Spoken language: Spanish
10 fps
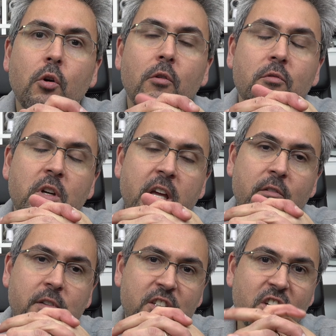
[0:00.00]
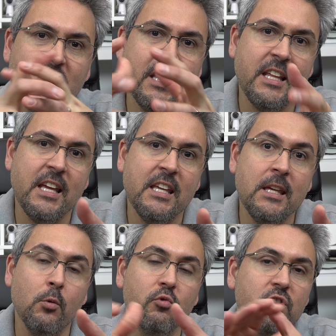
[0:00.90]
con eh, flash en LED
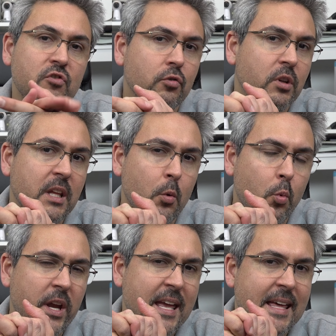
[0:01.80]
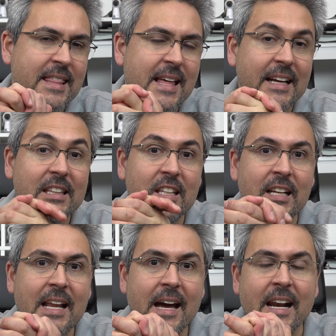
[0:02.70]
y un sensor de huella
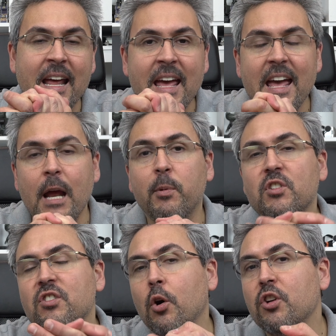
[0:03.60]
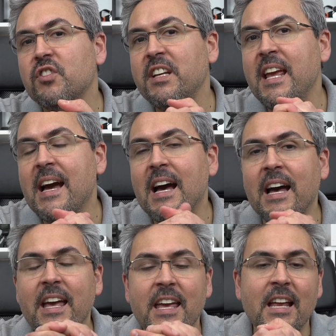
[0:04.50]
dactilar. El procesador
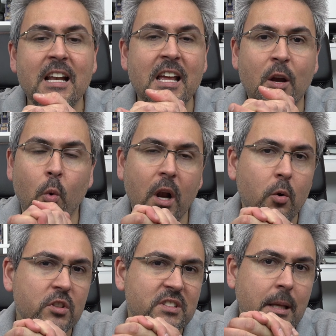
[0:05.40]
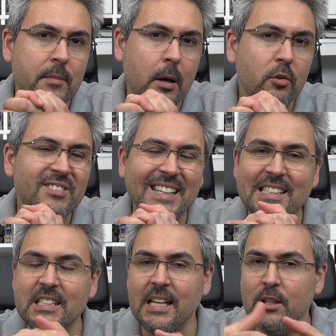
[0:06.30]
sería el eh, Qualcomm Snapdragon
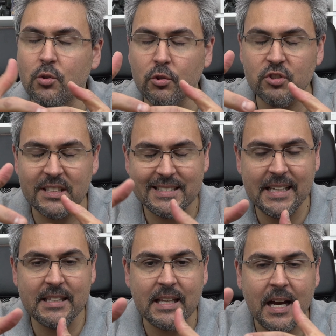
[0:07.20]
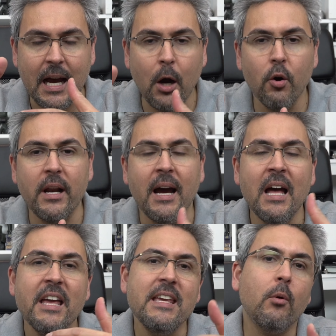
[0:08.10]
660. Ahora,
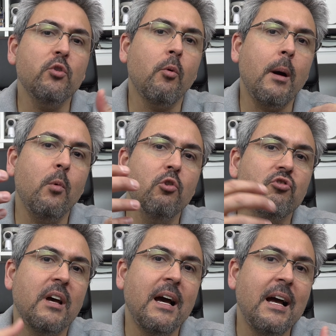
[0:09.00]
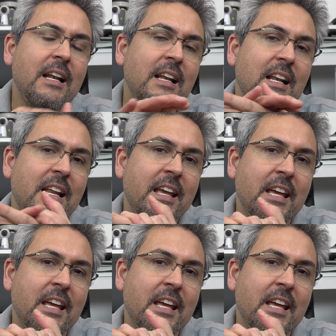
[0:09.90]
ya cuando vamos al